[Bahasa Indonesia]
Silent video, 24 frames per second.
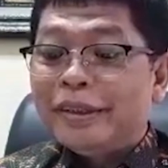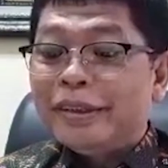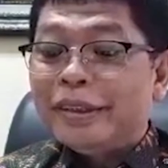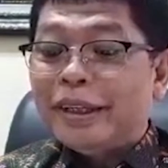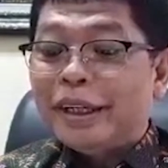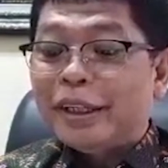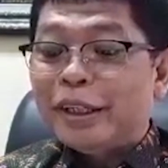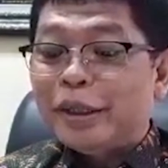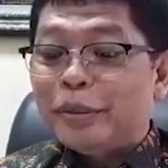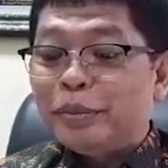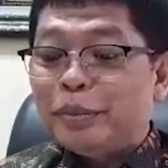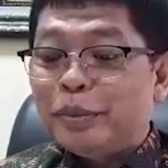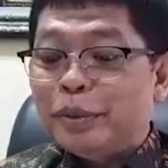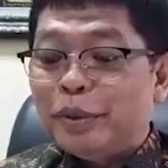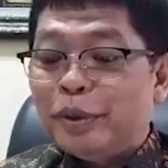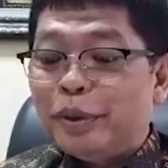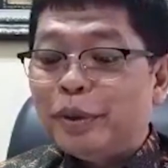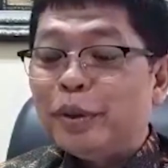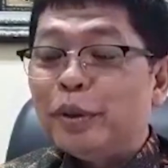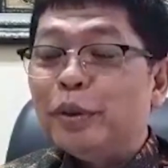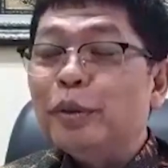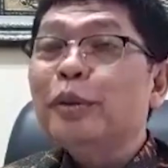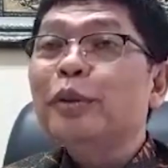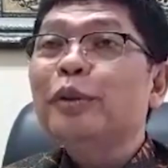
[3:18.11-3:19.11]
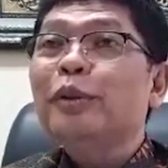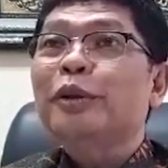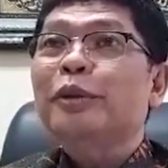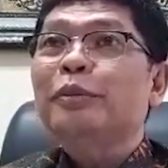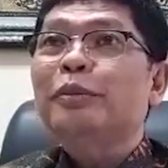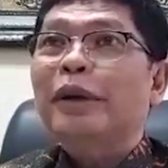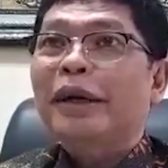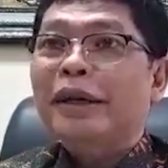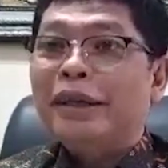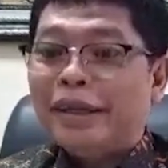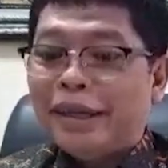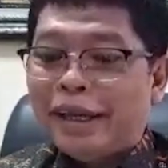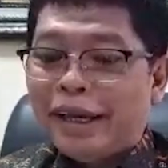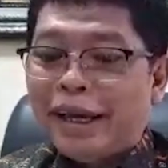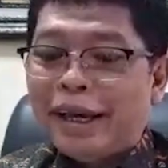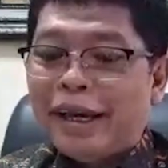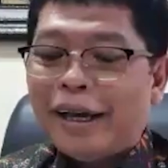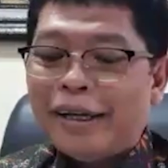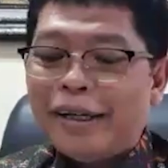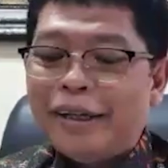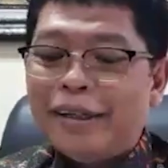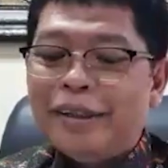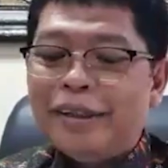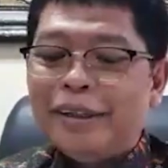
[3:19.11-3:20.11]
tersebut untuk
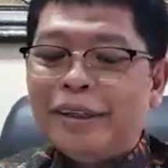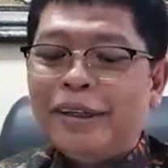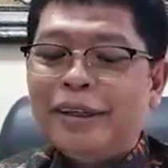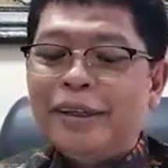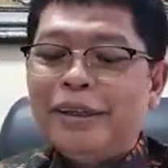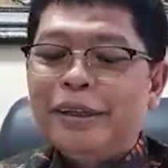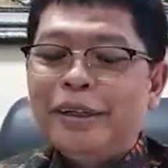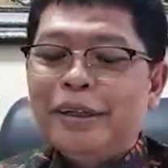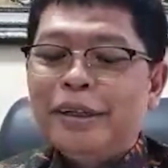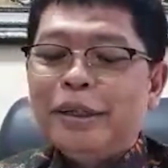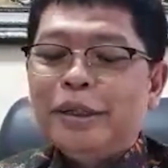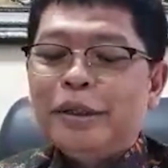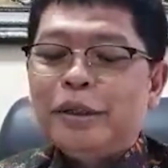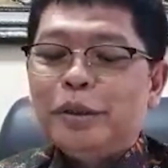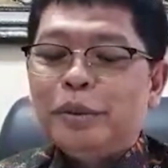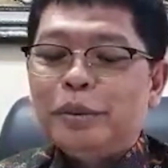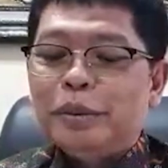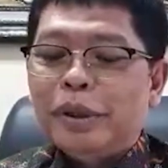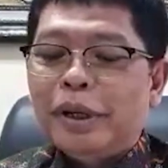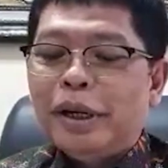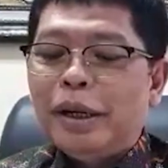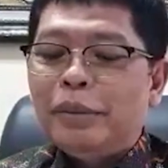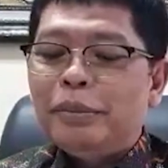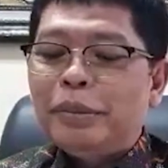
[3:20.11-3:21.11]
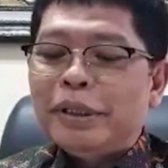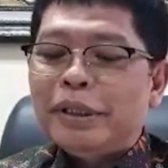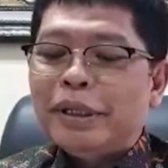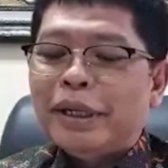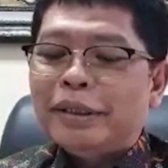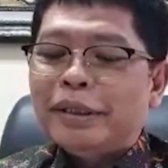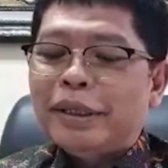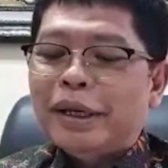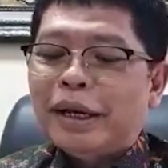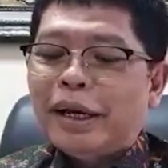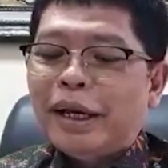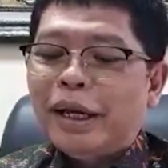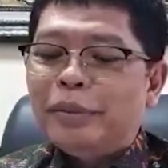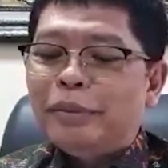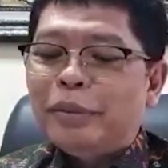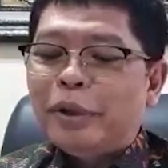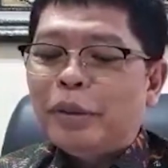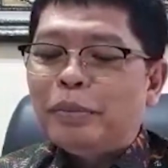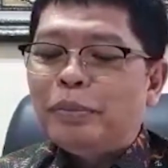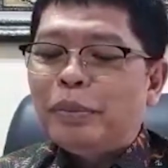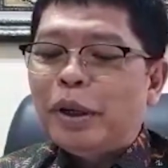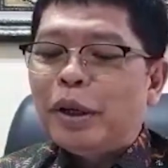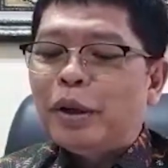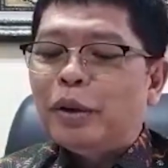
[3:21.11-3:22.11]
sebagian. Ya. Dua, menyatakan
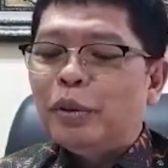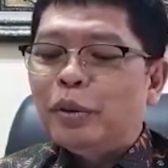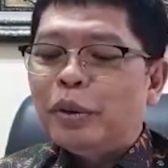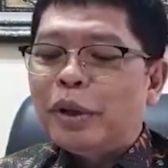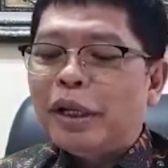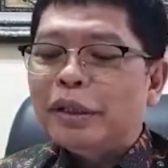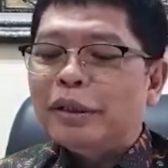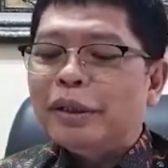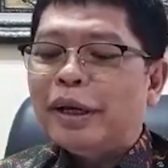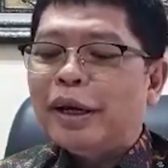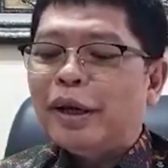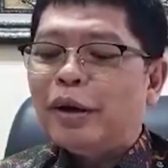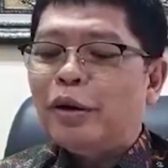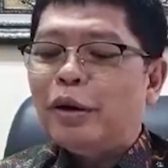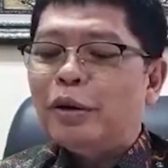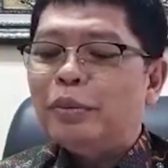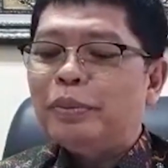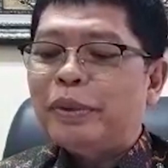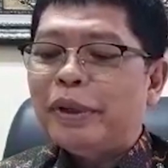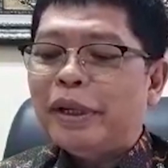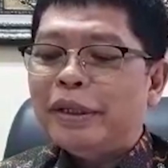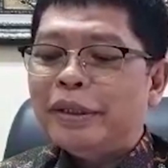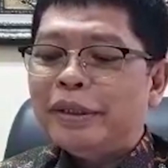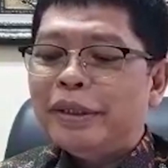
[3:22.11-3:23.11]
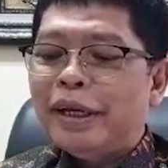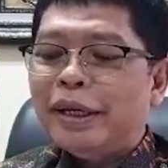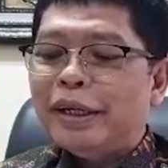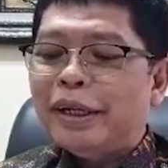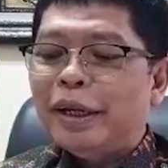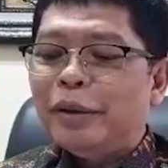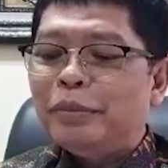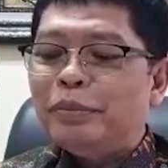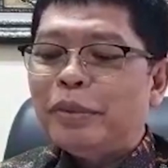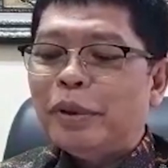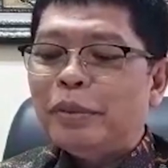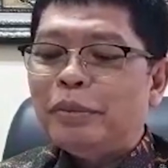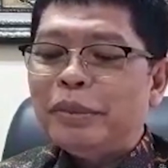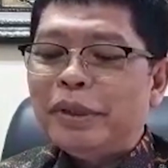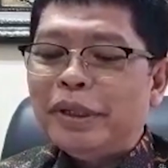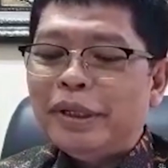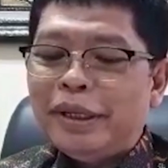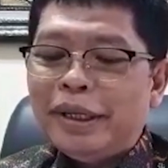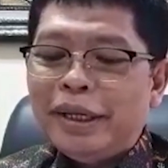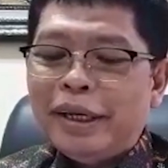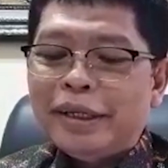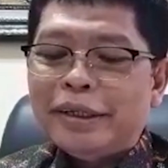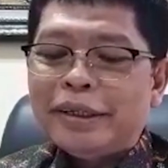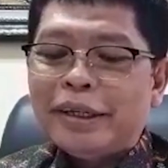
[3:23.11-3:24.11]
bahwa penggugat rekonvensi adalah
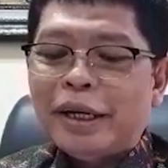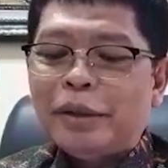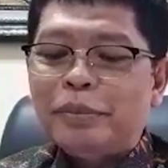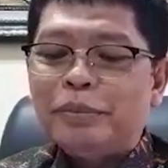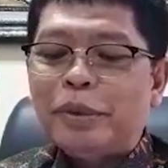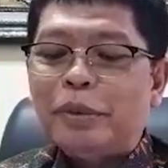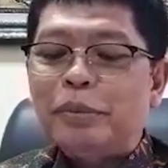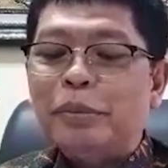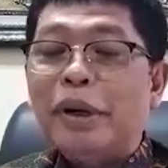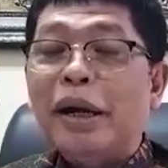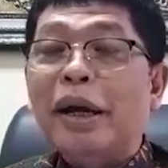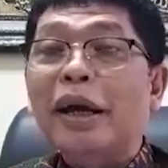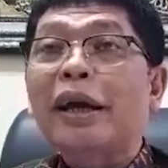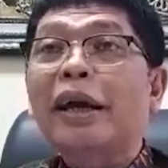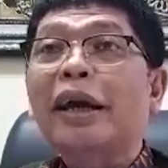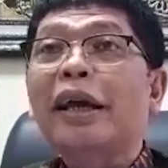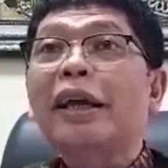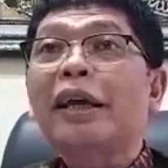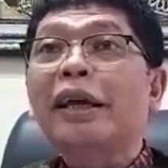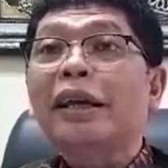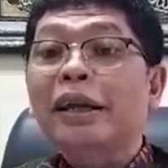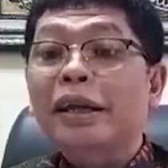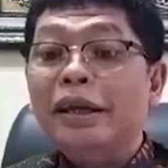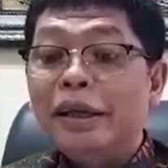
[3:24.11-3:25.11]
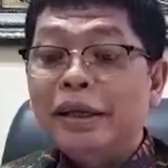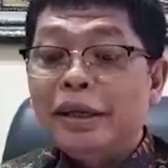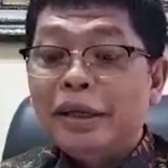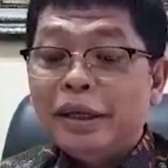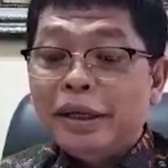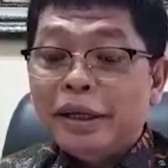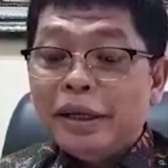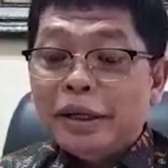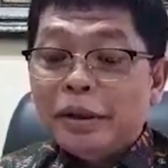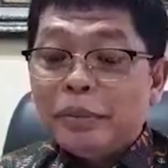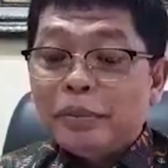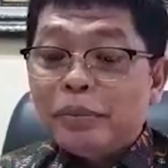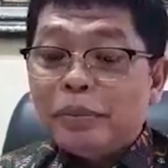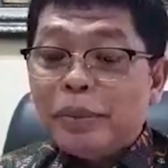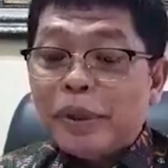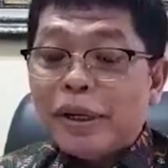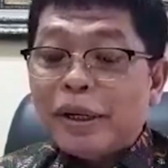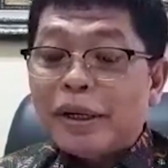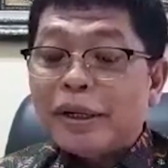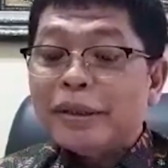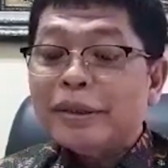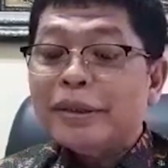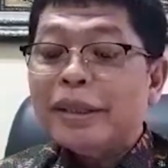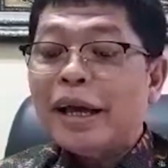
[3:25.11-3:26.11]
pemilik dan pemakai
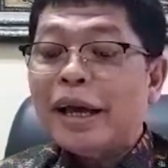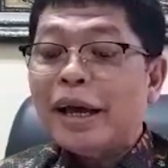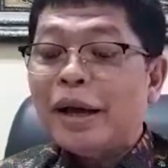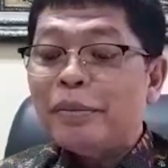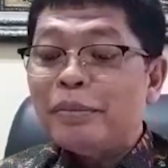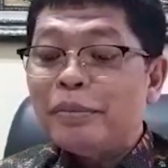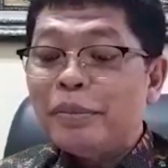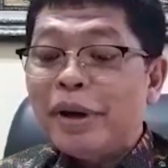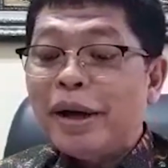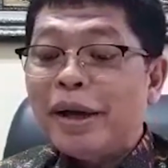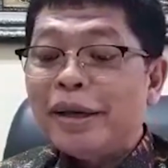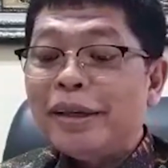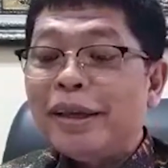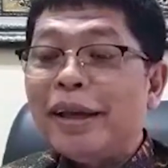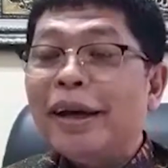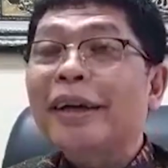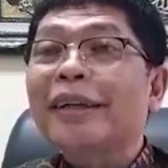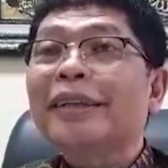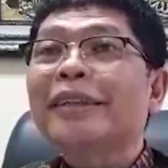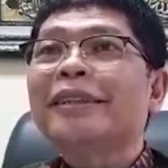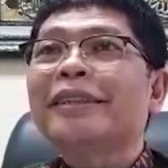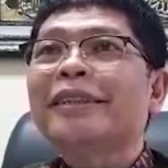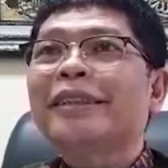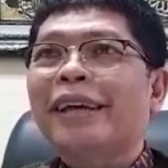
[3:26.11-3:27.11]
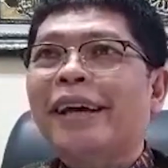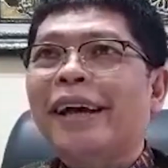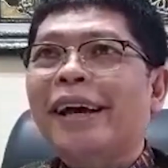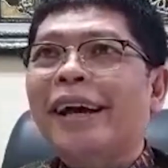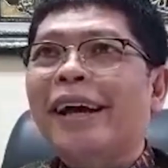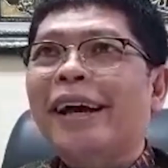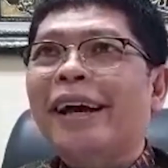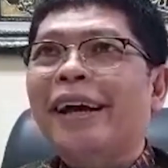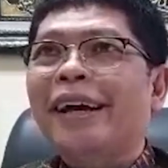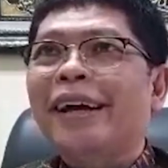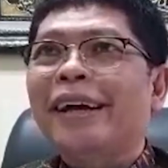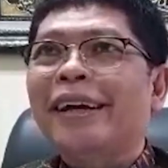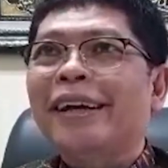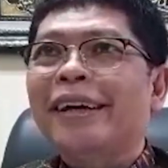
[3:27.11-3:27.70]
pertama yang sah.